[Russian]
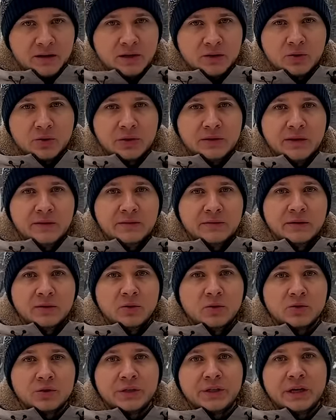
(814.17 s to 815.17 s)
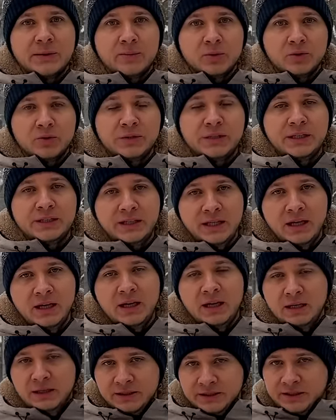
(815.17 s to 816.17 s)
которые давно-давно уже не работают нигде,
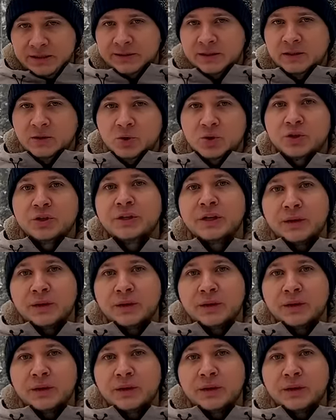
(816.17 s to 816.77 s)
здесь они тоже не